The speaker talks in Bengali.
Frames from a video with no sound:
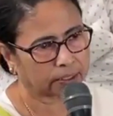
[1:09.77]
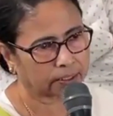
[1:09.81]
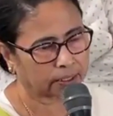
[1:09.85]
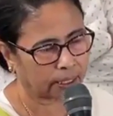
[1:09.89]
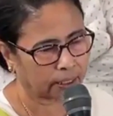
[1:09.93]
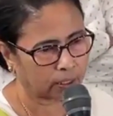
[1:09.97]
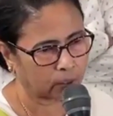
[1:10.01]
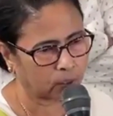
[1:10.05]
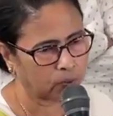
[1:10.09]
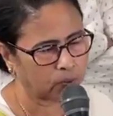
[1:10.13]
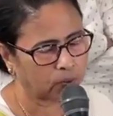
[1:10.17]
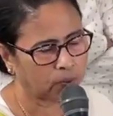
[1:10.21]

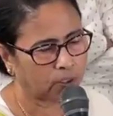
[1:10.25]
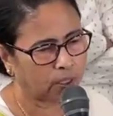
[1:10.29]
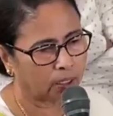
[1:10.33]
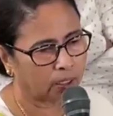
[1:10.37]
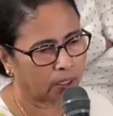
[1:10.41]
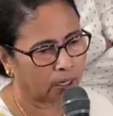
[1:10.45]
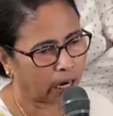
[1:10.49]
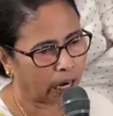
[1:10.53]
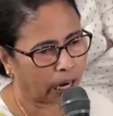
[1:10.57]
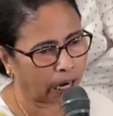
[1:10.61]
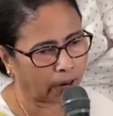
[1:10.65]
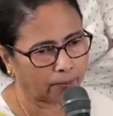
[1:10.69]
তার কারণ
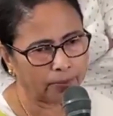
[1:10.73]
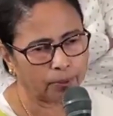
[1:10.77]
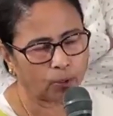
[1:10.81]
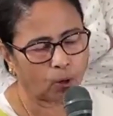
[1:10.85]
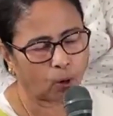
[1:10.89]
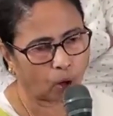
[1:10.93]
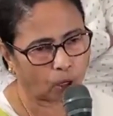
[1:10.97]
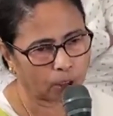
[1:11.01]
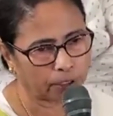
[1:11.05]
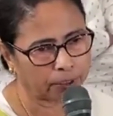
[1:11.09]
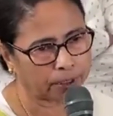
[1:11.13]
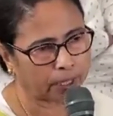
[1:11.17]

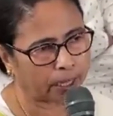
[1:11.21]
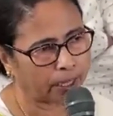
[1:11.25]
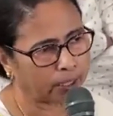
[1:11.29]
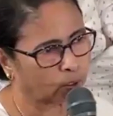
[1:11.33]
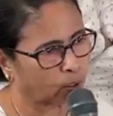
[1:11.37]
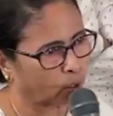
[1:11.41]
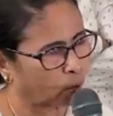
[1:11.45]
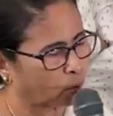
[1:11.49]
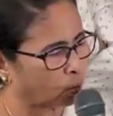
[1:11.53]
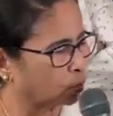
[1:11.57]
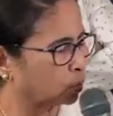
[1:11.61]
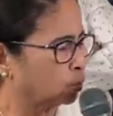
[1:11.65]
আমি
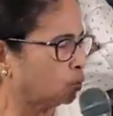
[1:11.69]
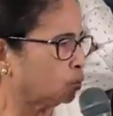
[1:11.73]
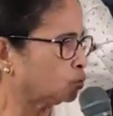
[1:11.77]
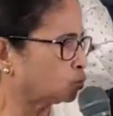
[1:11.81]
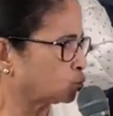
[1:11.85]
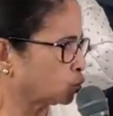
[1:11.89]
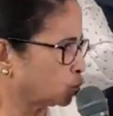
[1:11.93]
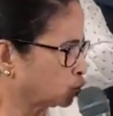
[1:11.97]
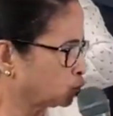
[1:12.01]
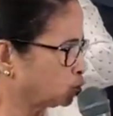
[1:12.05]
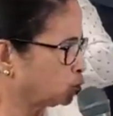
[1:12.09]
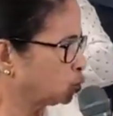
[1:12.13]
অন্যায়
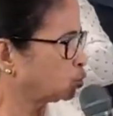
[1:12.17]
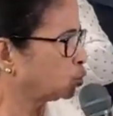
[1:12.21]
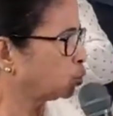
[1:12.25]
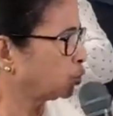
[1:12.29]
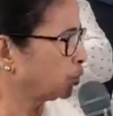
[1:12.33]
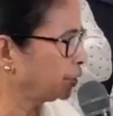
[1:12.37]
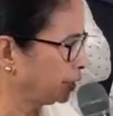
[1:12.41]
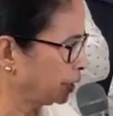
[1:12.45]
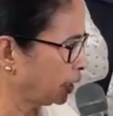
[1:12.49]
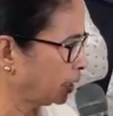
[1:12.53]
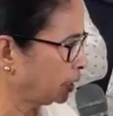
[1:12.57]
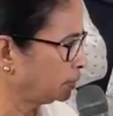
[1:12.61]
কখনো সহ্য
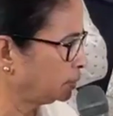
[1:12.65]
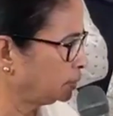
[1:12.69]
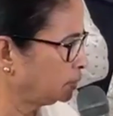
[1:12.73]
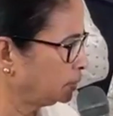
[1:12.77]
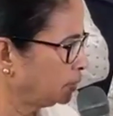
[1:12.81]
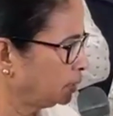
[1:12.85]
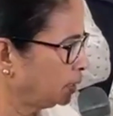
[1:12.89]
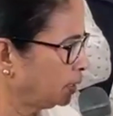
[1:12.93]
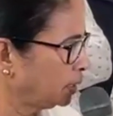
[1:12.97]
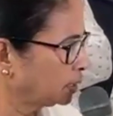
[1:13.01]
করি না